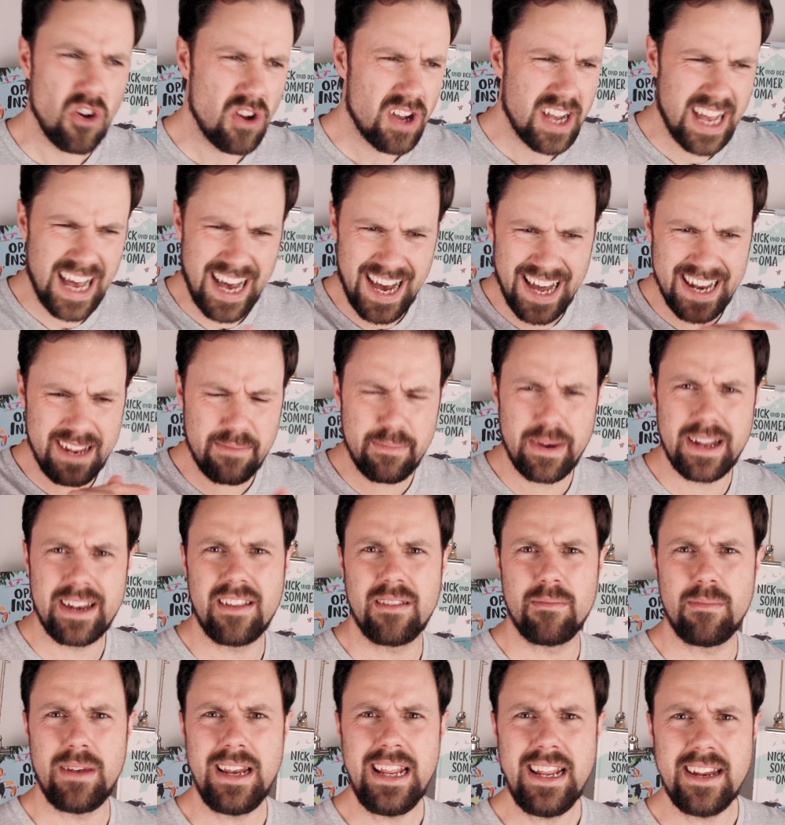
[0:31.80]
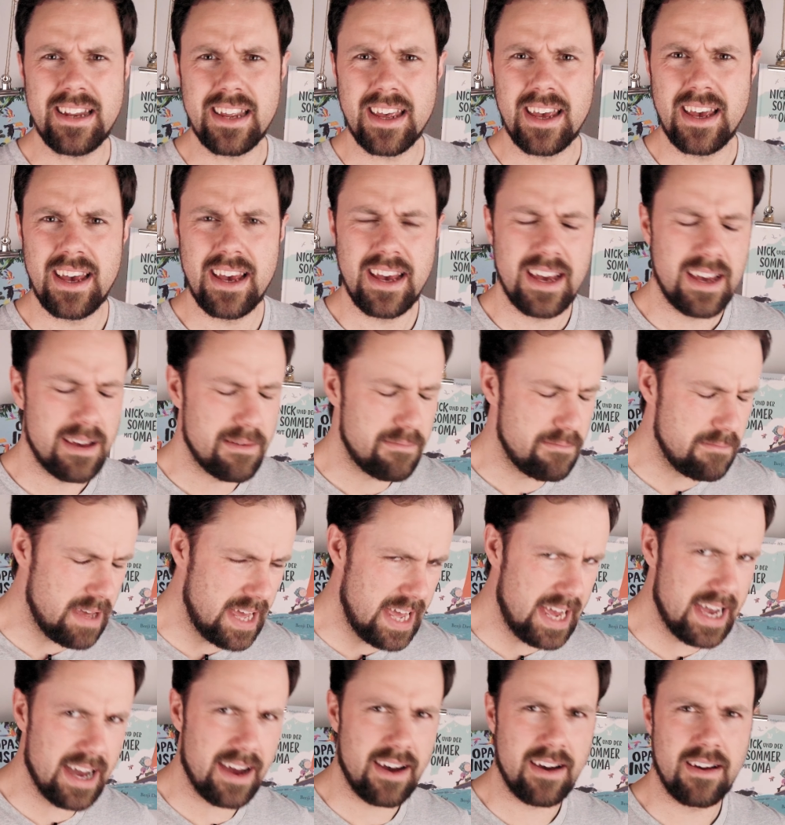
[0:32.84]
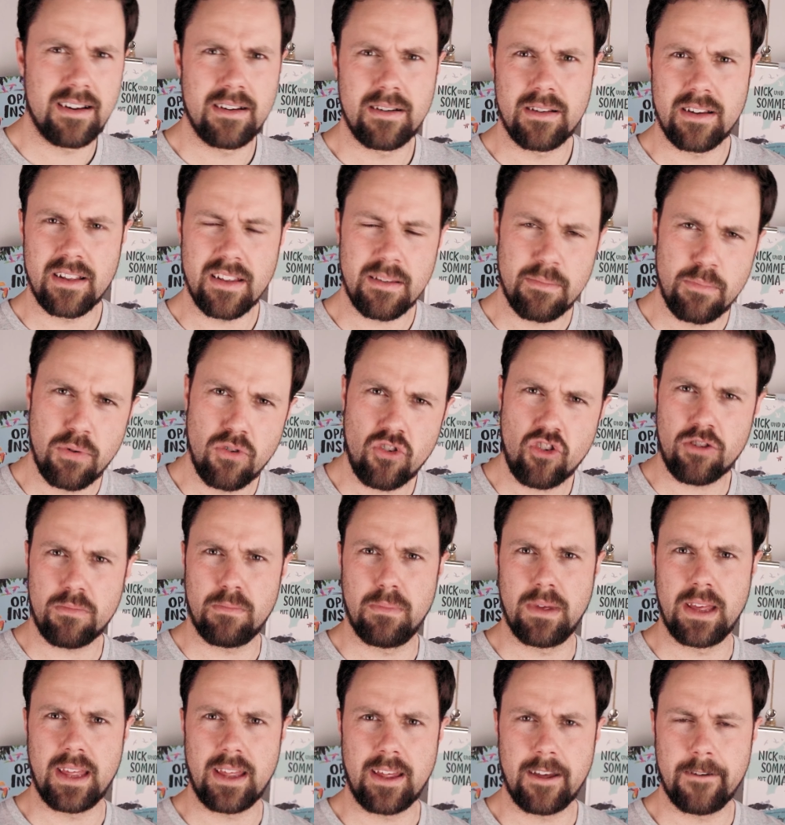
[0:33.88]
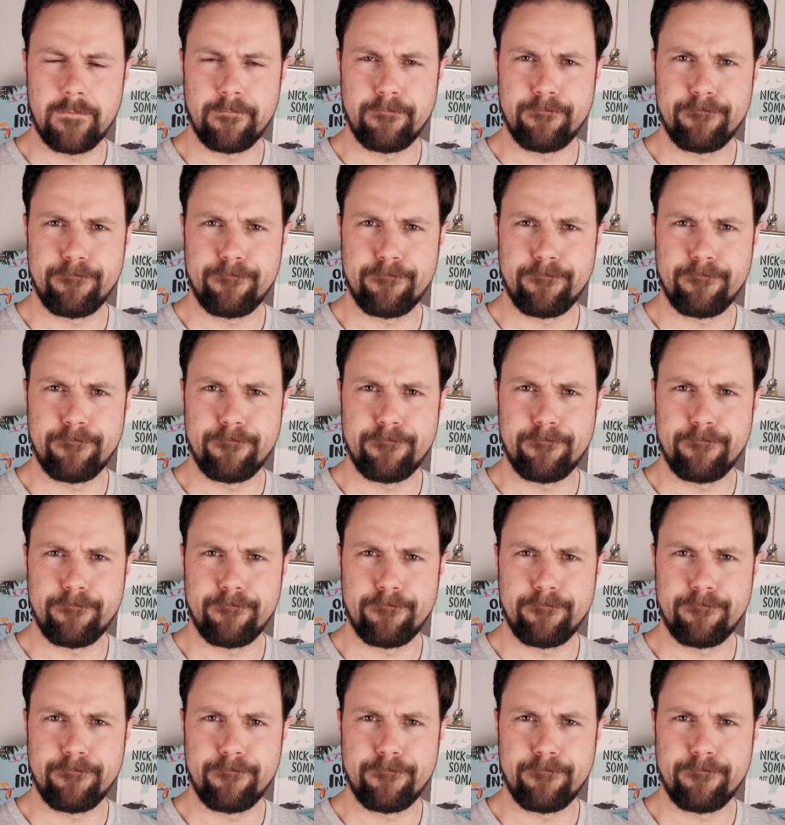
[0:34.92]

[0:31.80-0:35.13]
doch gerade bei diesem Lied, mega, das pusht mich.